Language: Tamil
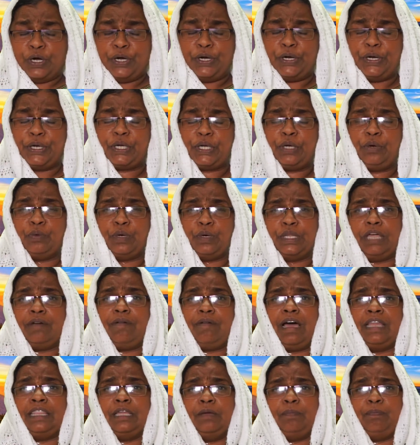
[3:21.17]
ஒன்றுக்கு
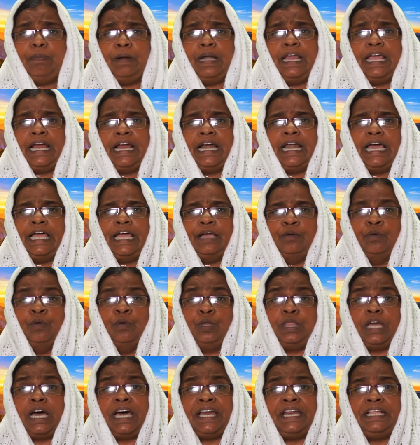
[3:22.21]
உதவாத பிள்ளைகளாய்
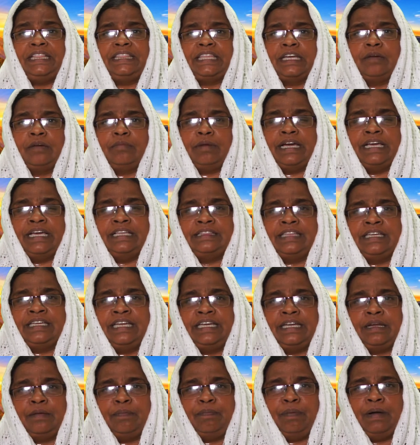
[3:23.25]
ஊதாரித்தனமாய்
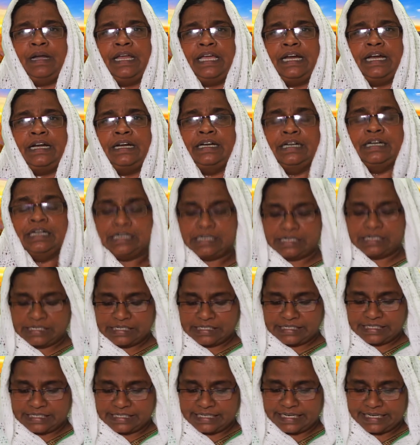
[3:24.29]
தெரிகிற பிள்ளைகள்
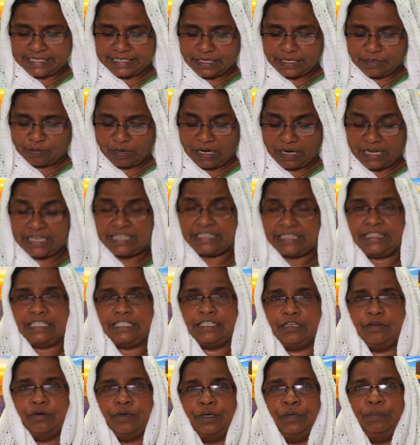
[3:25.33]
இன்னைக்கு
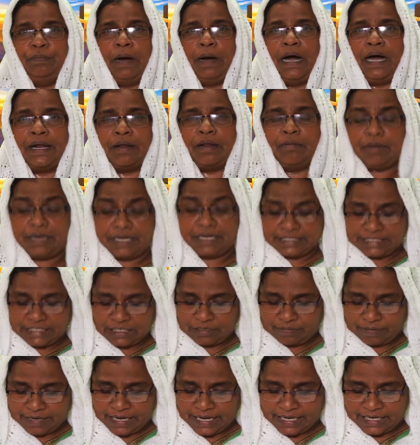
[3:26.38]
உலகத்துக்கு ஒரு பாரமான
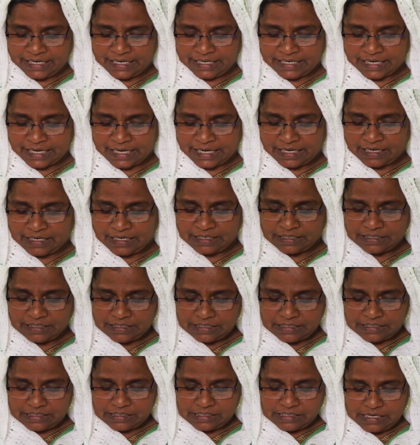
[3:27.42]
சிலுவையாய் இருக்கிறார்கள்
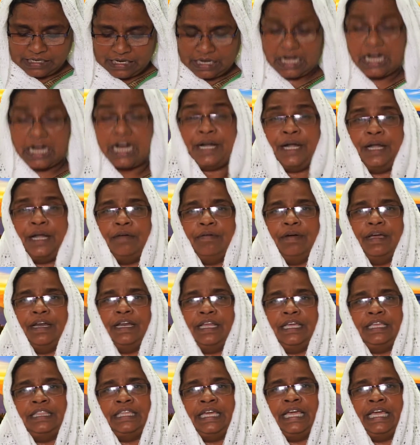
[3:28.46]
ஆண்டவர்
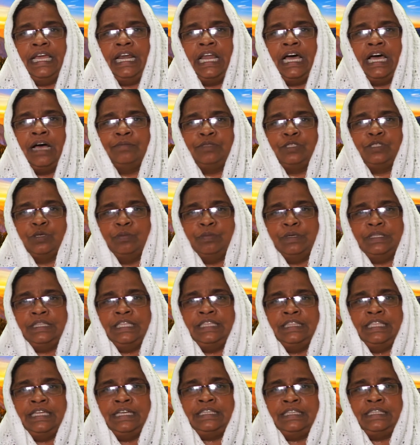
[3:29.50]
இதையெல்லாம் சுமந்து
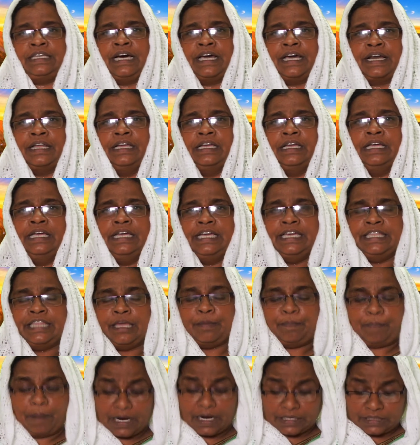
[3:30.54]
தீர்த்தார்
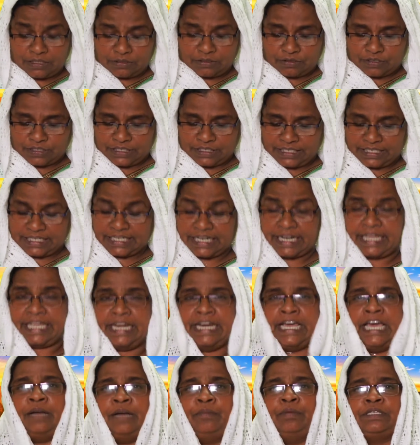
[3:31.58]
பார்த்து கொண்டிருக்கிற
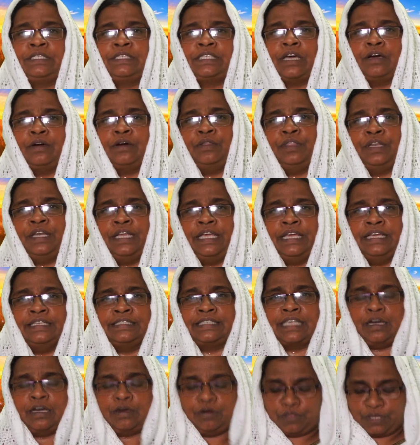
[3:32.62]
என் அன்பு சகோதரியை
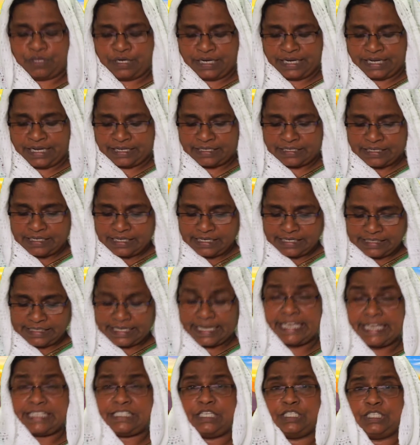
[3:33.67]
சகோதரியை
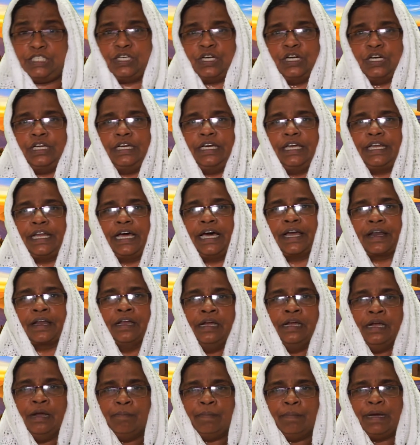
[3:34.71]
பேச சொல்லுகிறார்
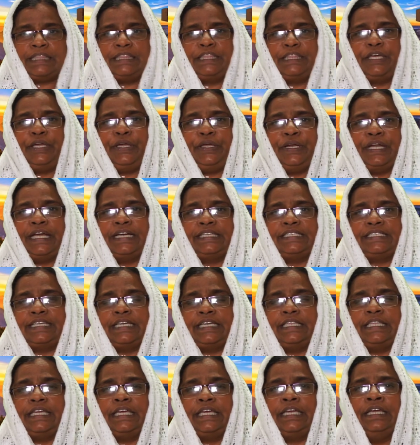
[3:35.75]
மத்தையின்
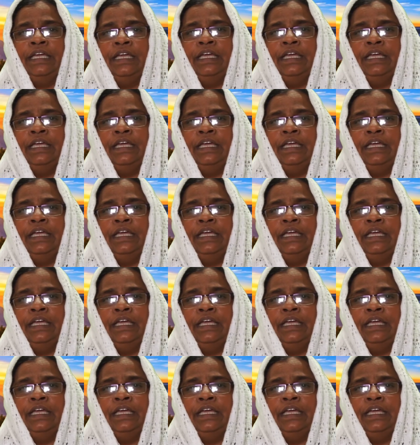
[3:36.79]
நற்செய்தி